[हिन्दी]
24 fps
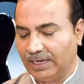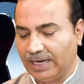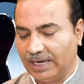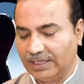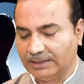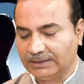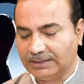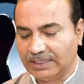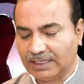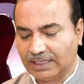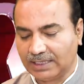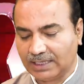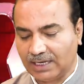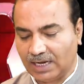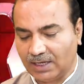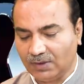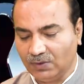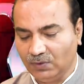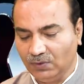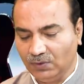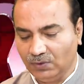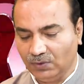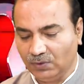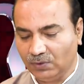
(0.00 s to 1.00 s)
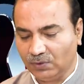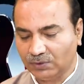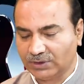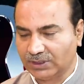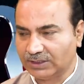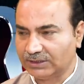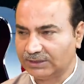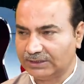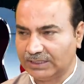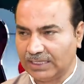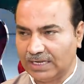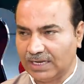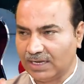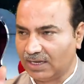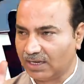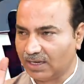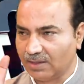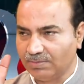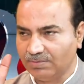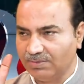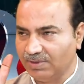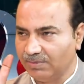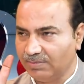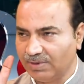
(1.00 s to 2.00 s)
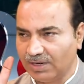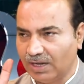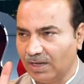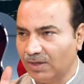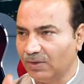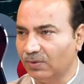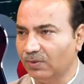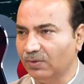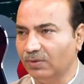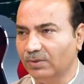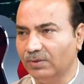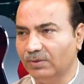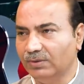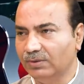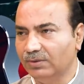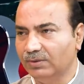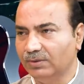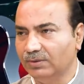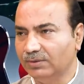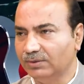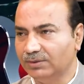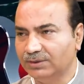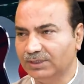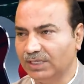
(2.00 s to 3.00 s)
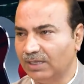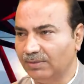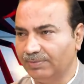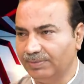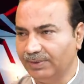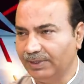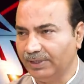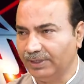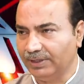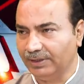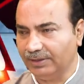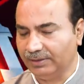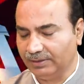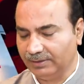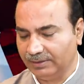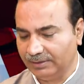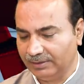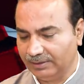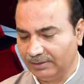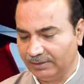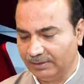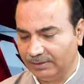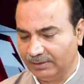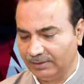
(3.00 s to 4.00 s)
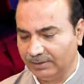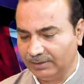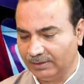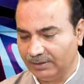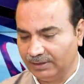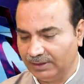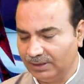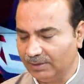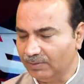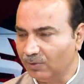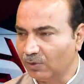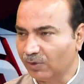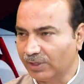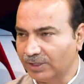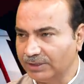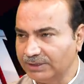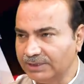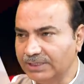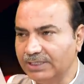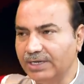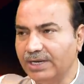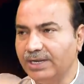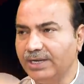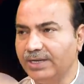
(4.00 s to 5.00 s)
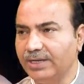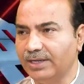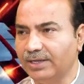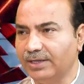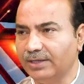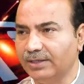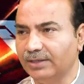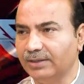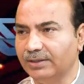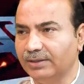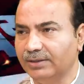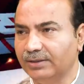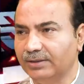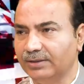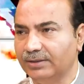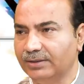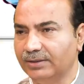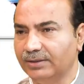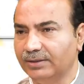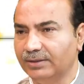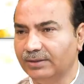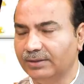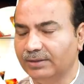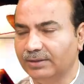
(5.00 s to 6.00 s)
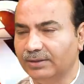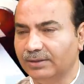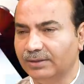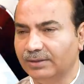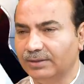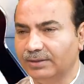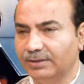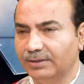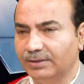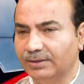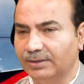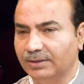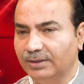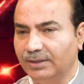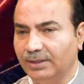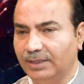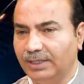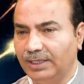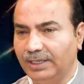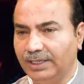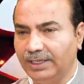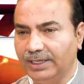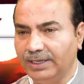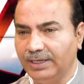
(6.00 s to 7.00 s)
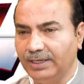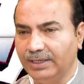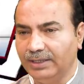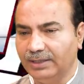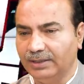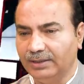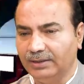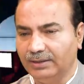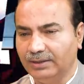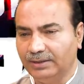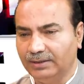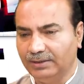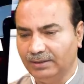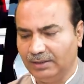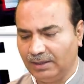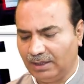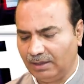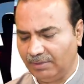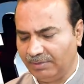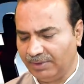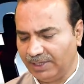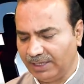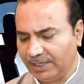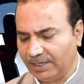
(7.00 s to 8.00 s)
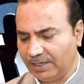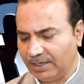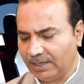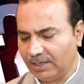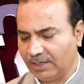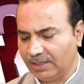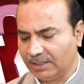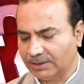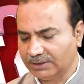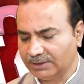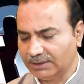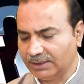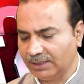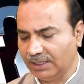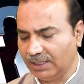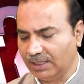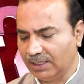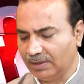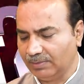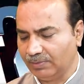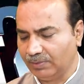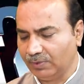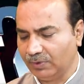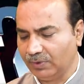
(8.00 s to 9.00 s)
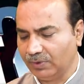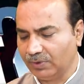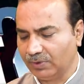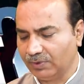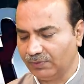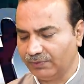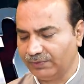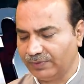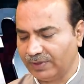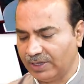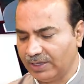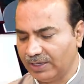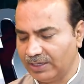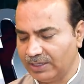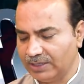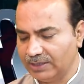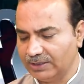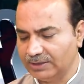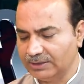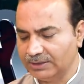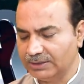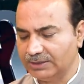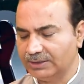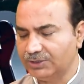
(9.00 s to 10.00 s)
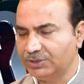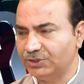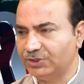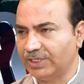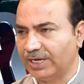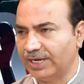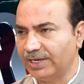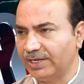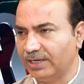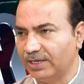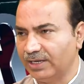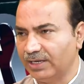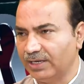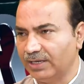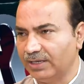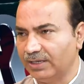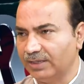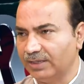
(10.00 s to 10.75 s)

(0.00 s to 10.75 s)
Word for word: ऐसा कानून हो सकता है अरब में बना हो जहाँ पे डेमोक्रेसी नहीं है लेकिन अमेरिका सिंगापुर फ्रांस चाइना